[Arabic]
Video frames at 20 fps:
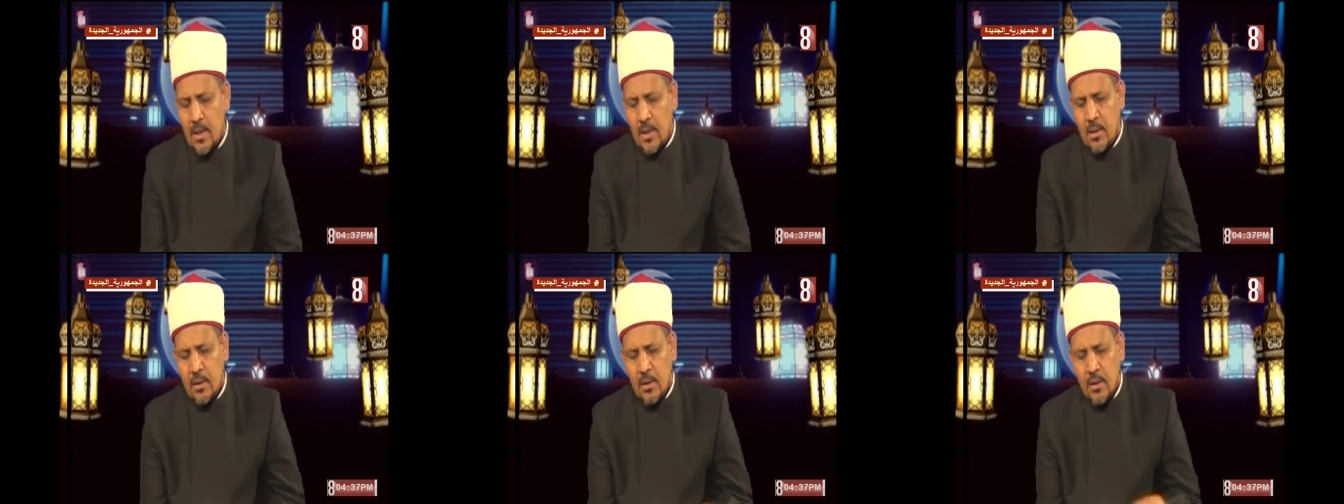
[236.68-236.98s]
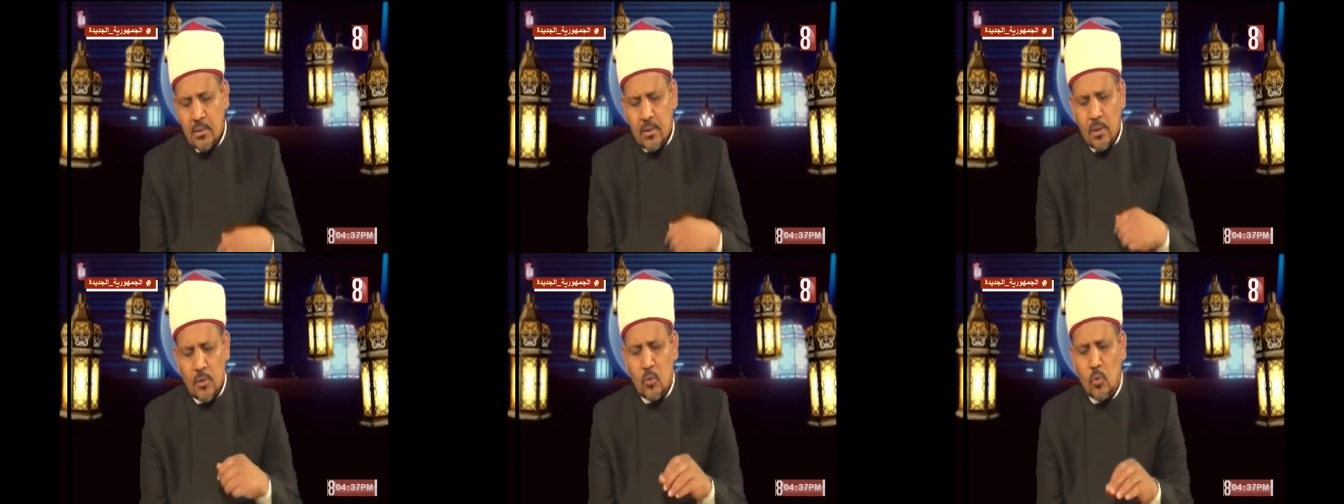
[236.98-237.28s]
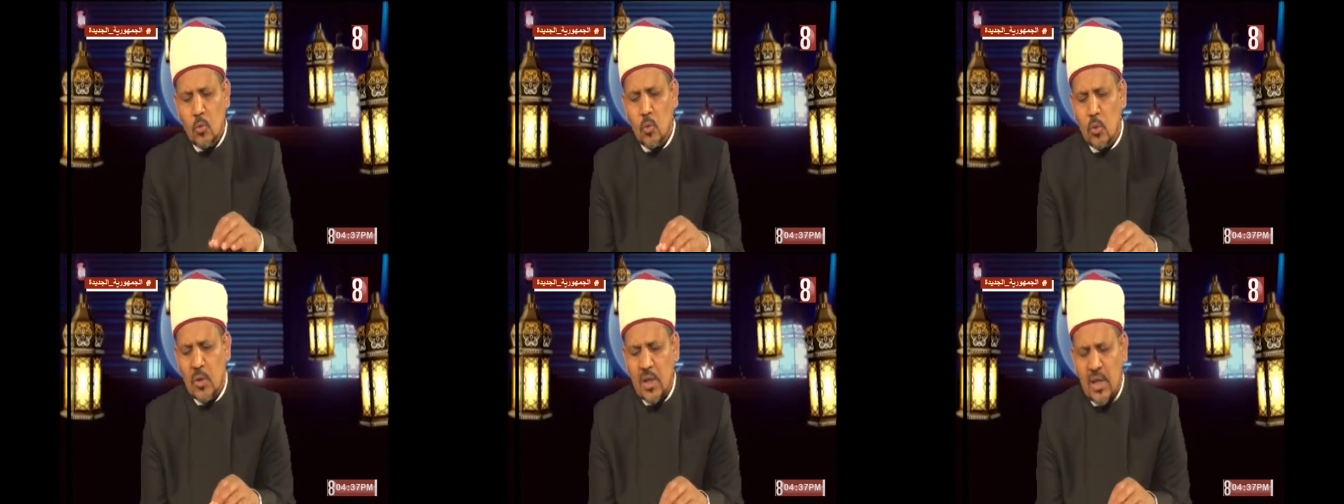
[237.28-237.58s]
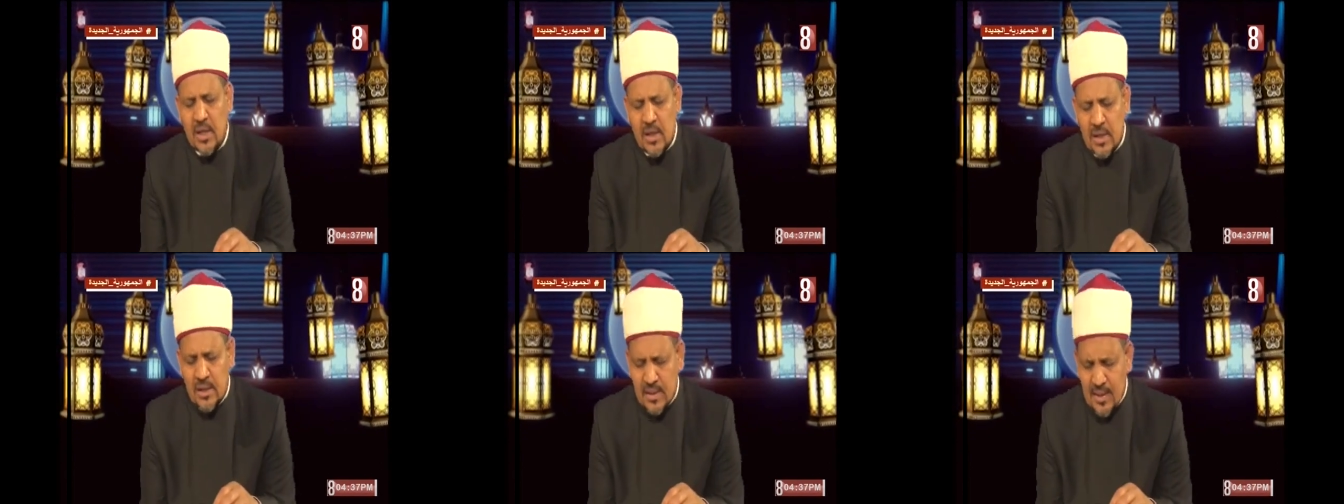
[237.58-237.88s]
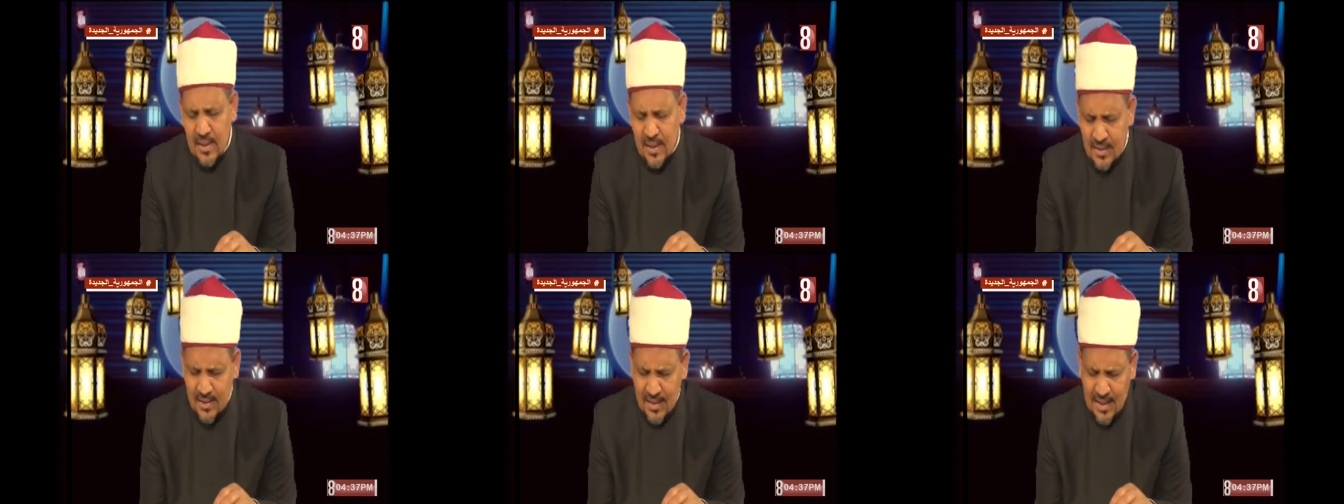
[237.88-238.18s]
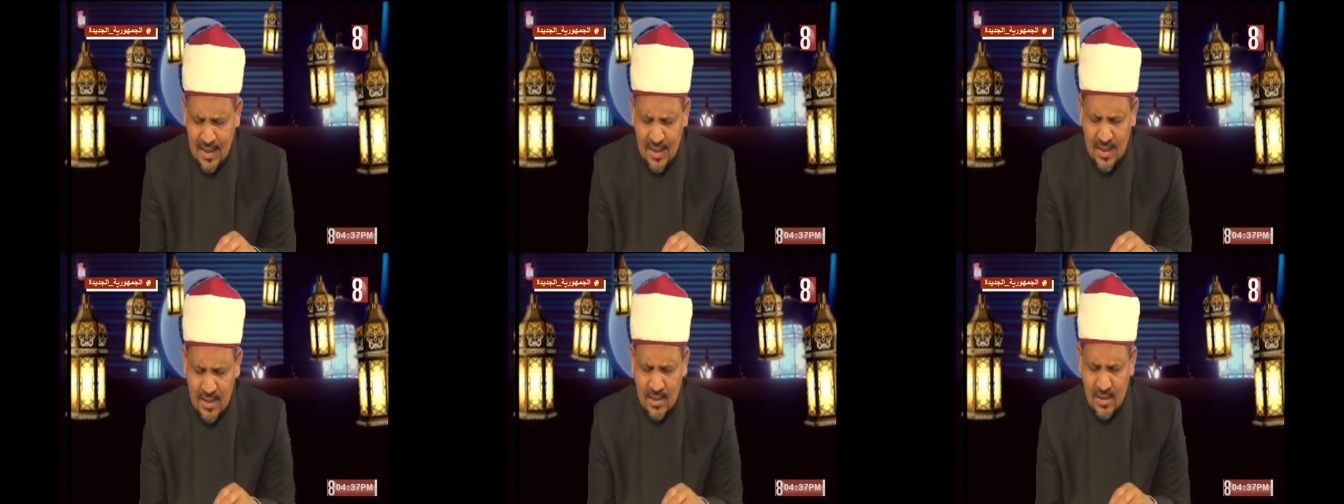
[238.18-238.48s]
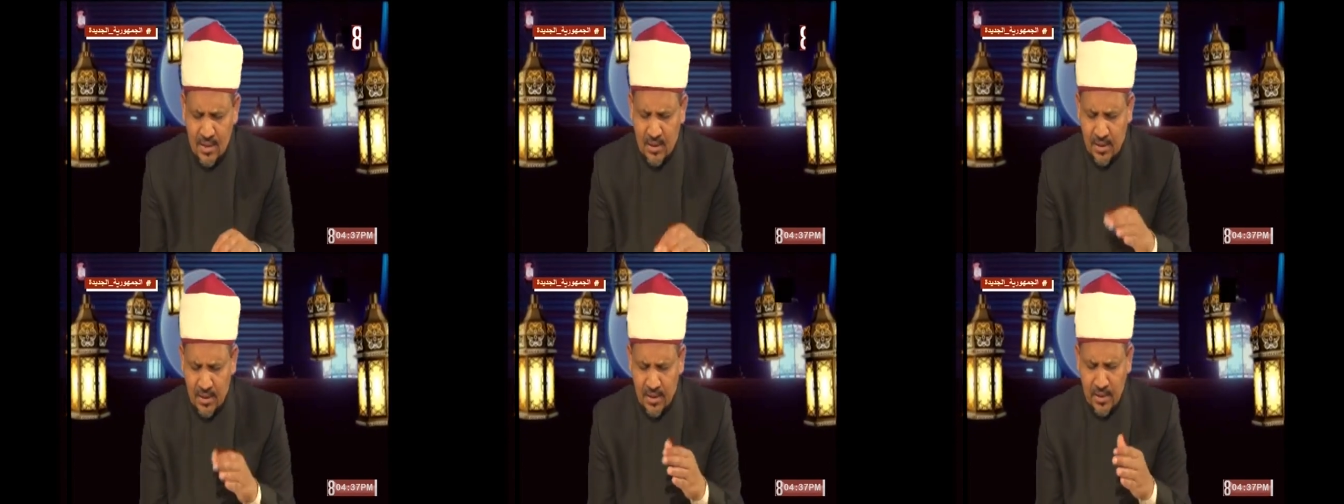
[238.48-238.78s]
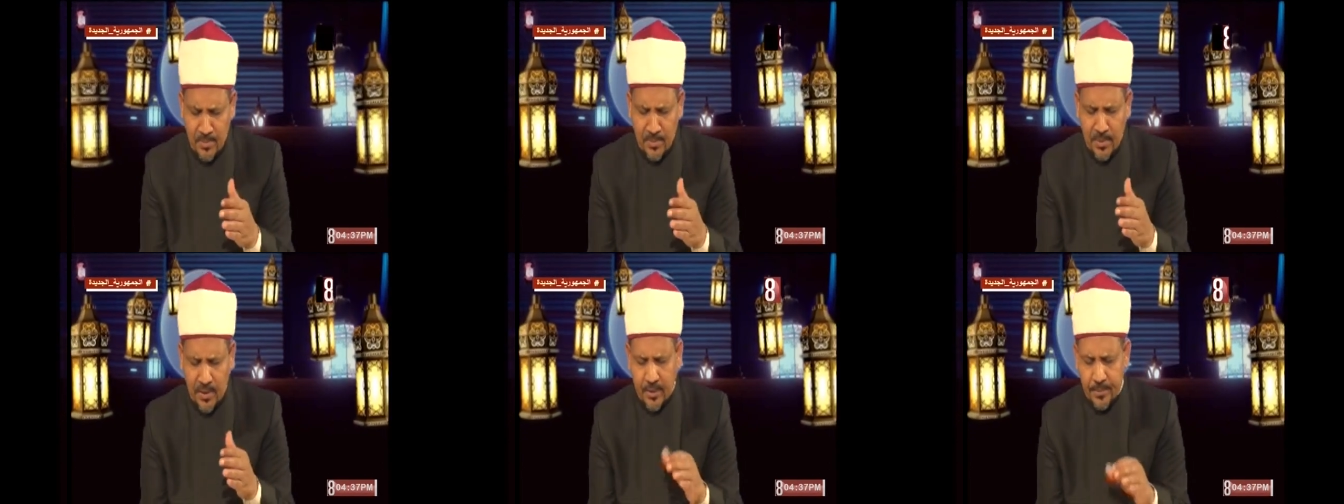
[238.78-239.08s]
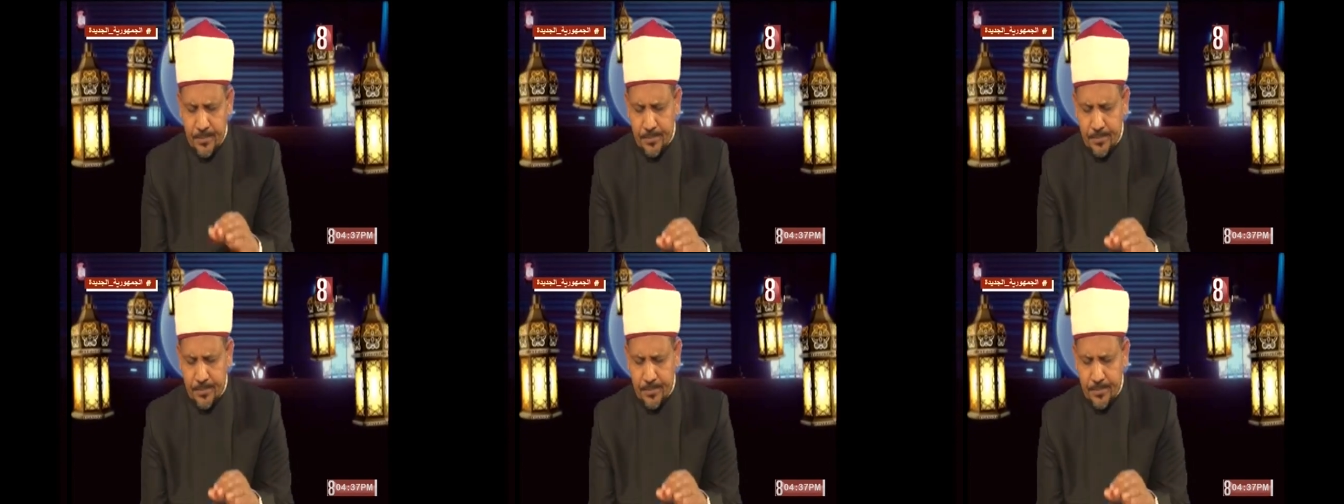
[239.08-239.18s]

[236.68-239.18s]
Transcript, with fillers: قد يقول قائل أن هذه الحكمة